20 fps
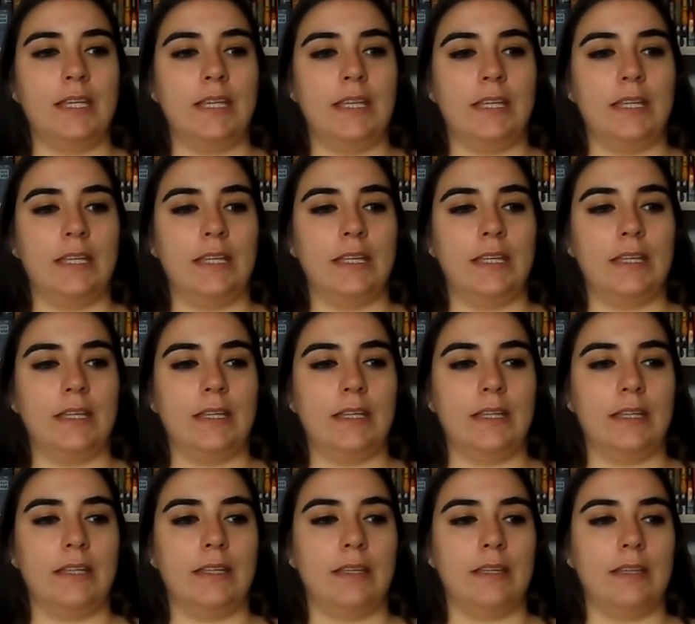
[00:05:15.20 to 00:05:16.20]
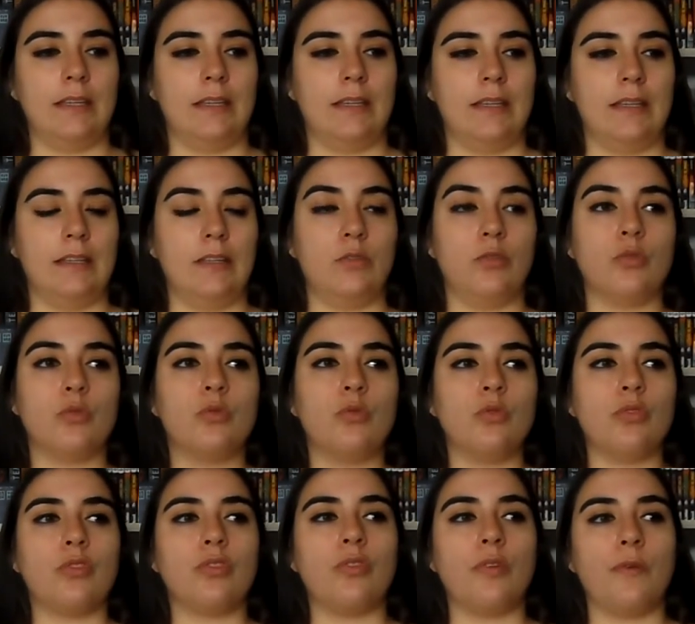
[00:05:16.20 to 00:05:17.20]
Et, et du
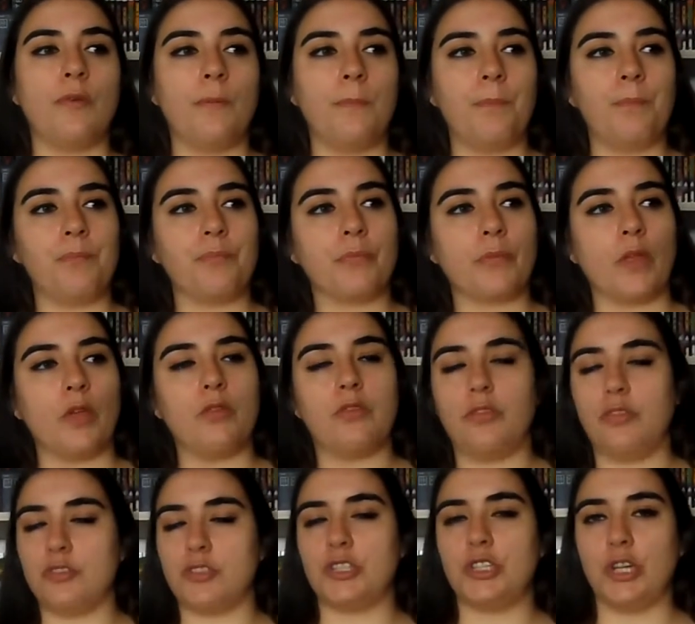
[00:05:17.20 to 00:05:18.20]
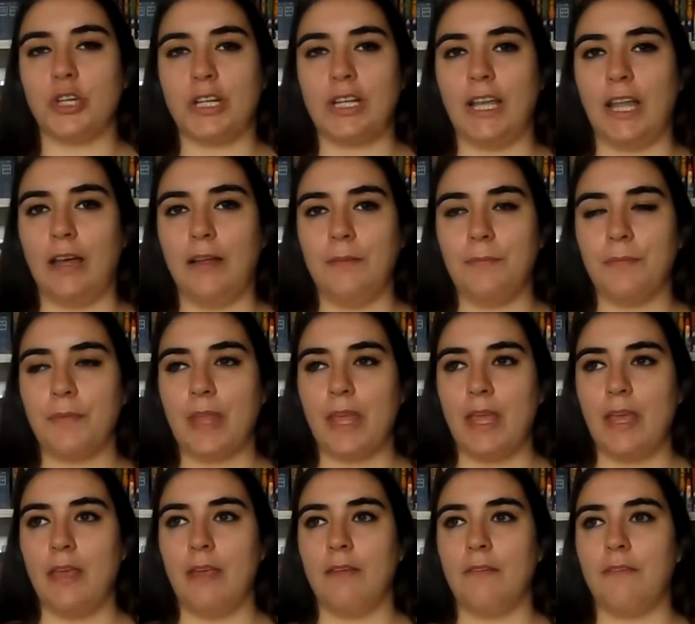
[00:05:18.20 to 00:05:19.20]
coup, ce, ce choc-là
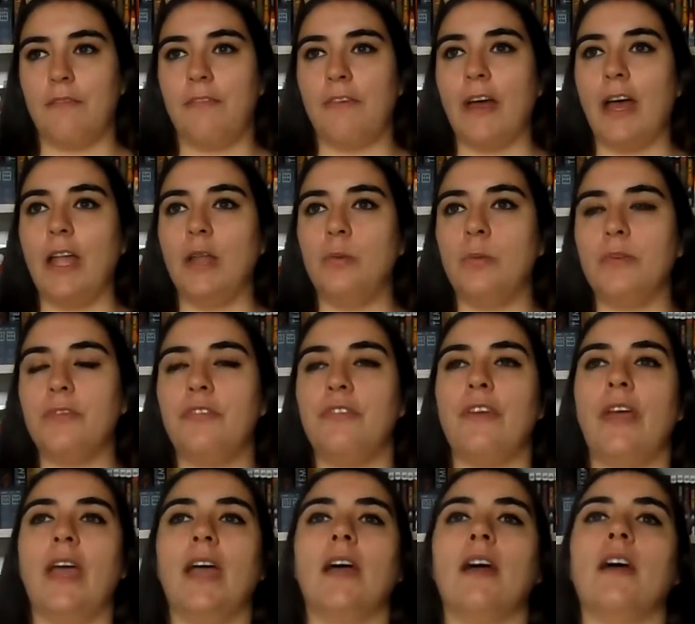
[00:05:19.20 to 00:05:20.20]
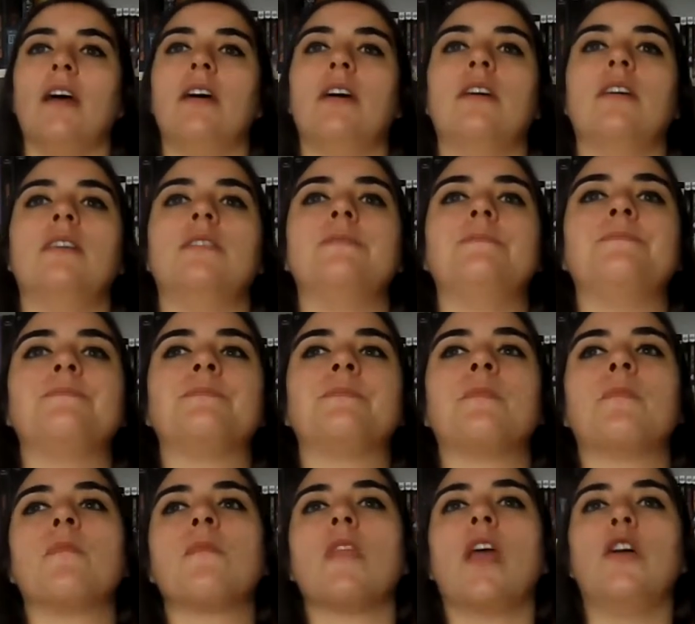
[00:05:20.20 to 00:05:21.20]
va lui faire euh,
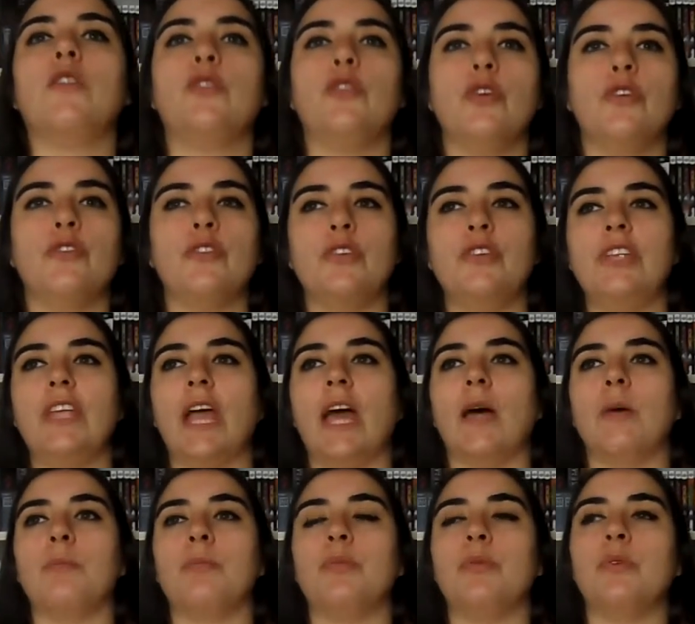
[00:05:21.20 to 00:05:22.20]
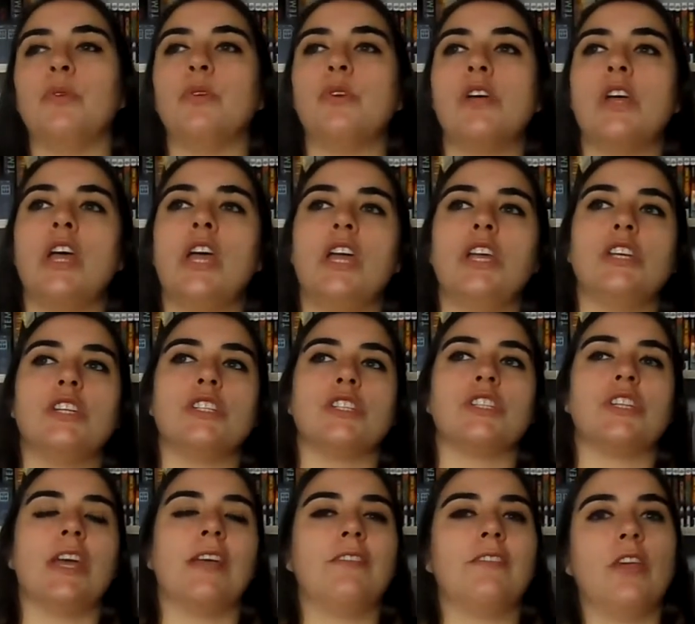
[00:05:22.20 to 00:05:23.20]
devenir un peu
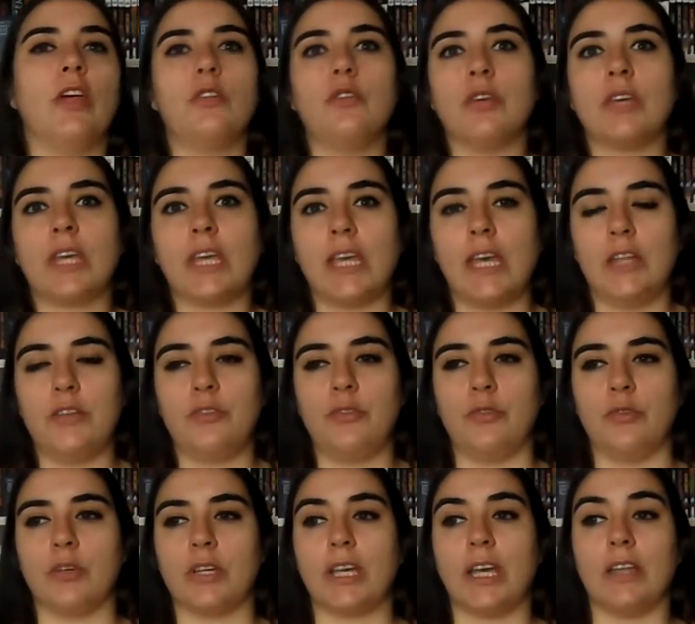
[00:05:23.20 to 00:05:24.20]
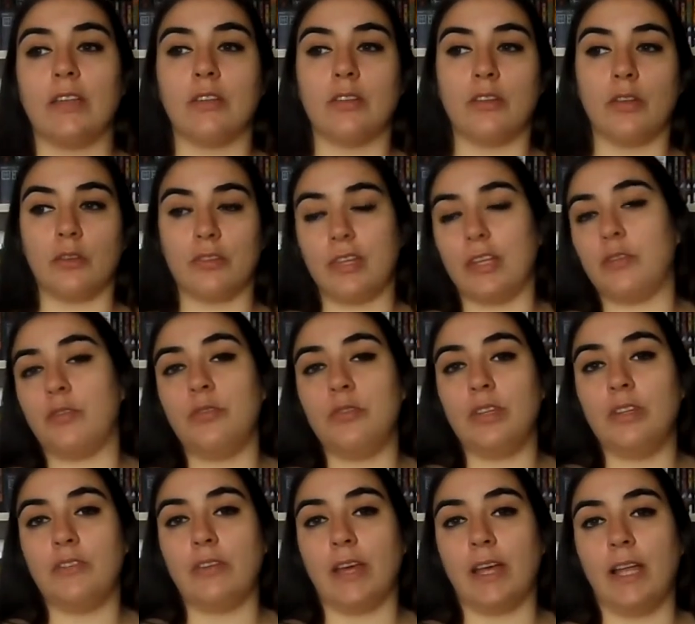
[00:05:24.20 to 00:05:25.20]
chasseur de créatures. Car dans cet
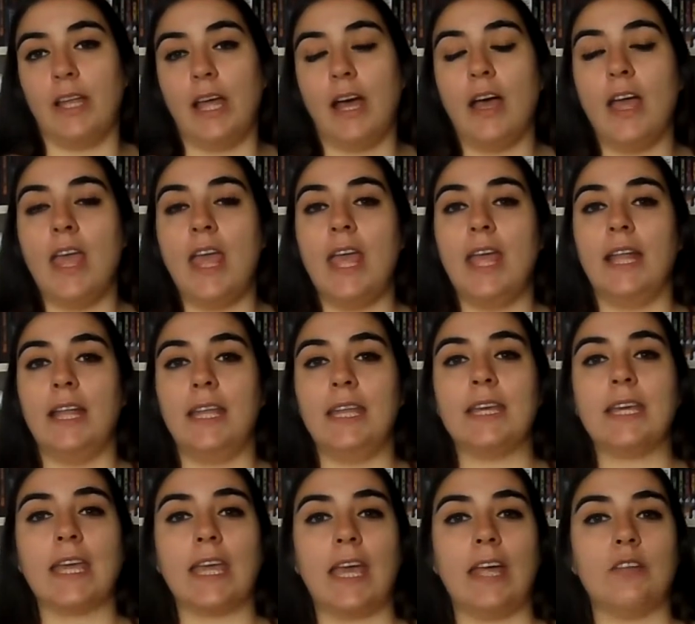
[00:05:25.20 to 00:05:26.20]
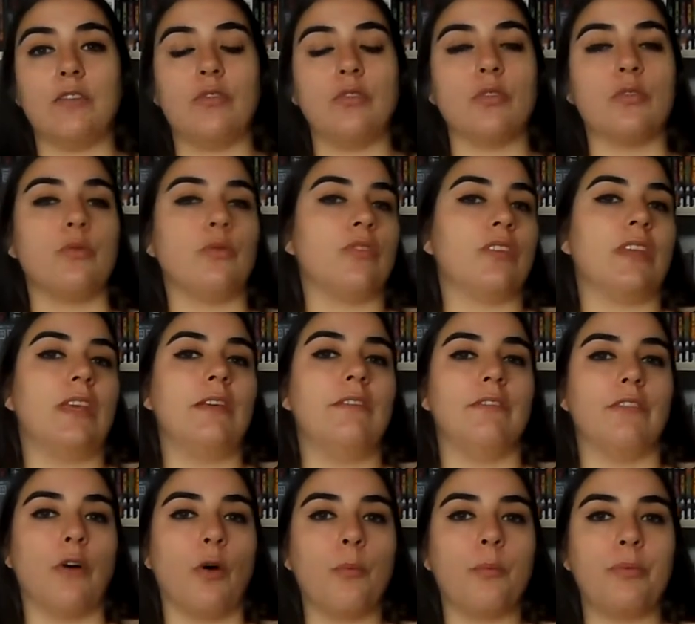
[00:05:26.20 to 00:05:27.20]
univers-là, les créatures, tout ce qui
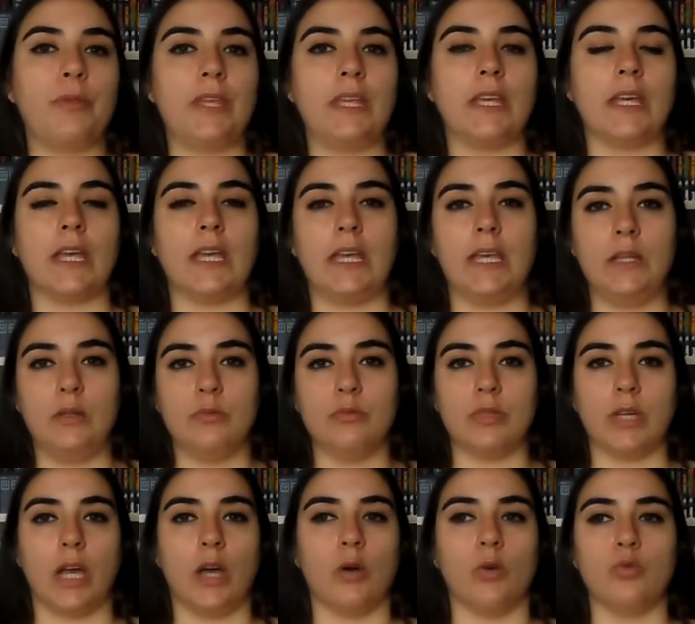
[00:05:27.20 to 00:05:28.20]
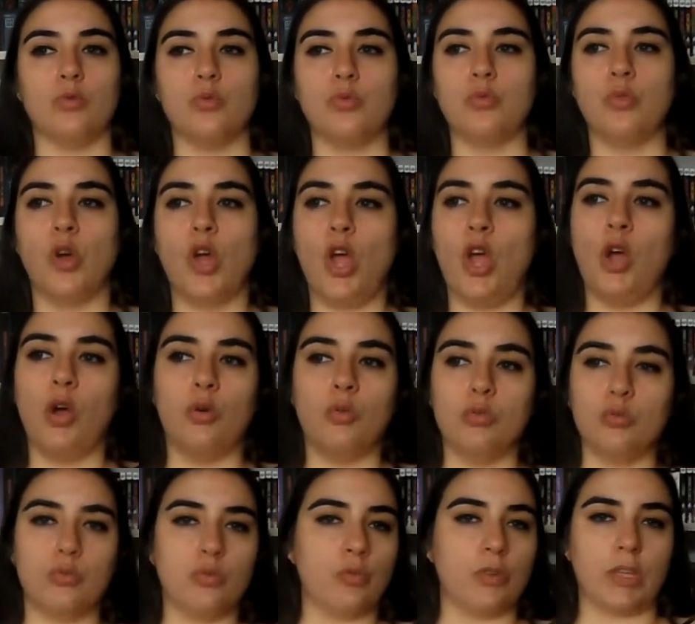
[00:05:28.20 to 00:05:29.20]
est vampire et loup-garou,
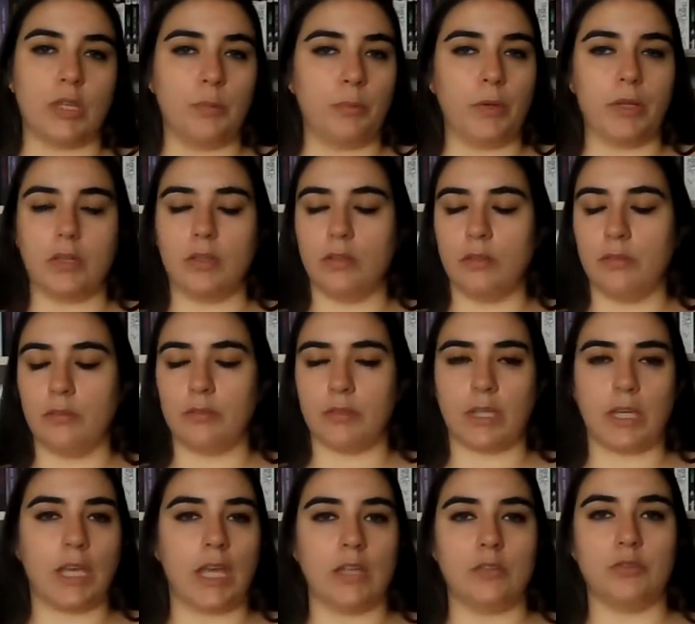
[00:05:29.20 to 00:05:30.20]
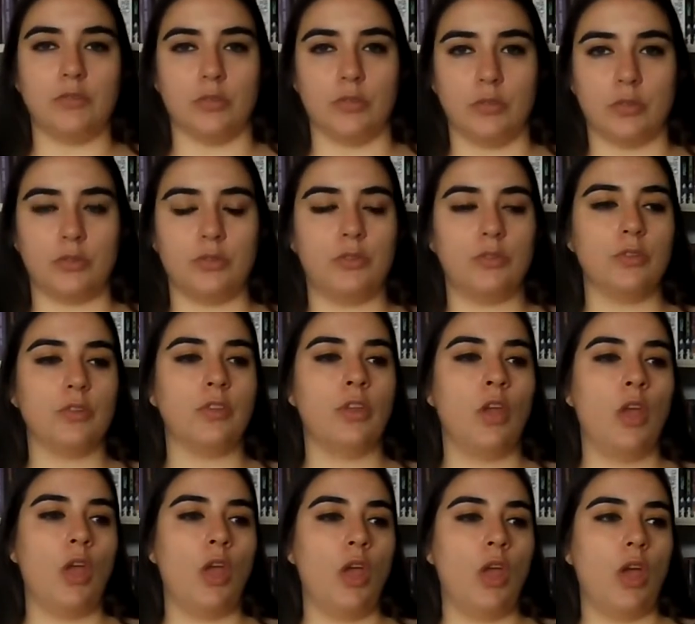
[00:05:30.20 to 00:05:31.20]
ou tout ce qui peut être créatures nocturne,
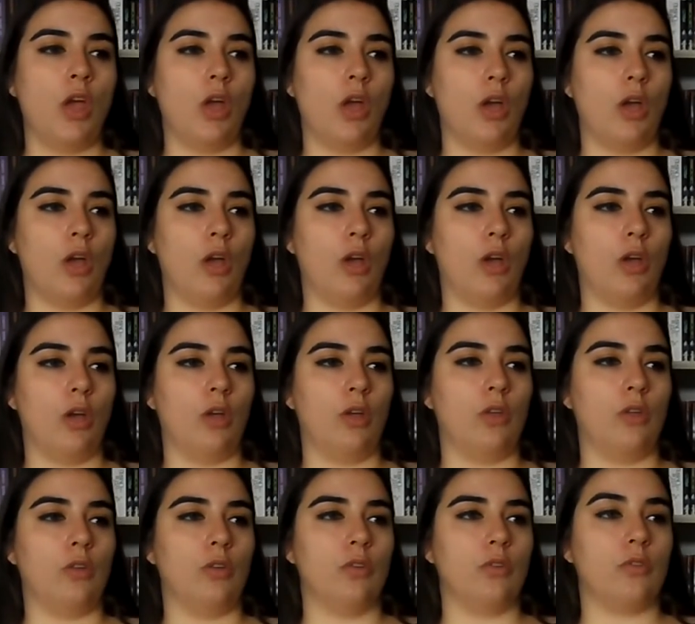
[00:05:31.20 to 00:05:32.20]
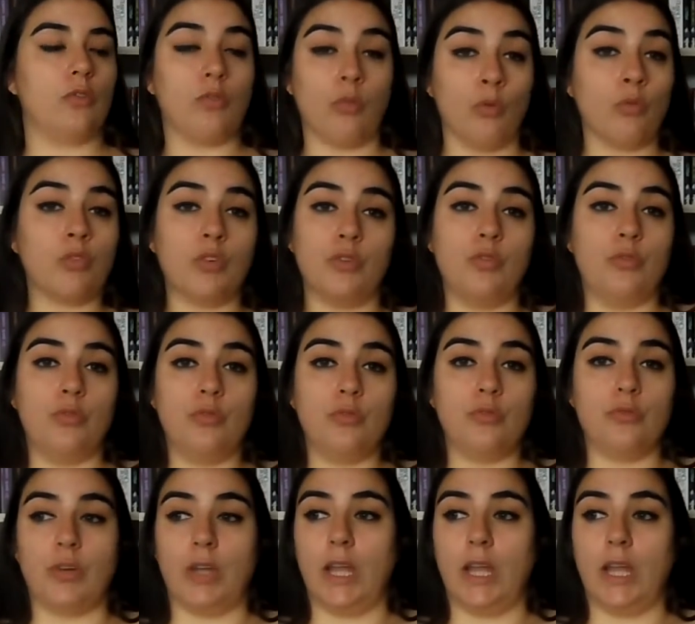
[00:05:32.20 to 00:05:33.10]
euh, sont connues.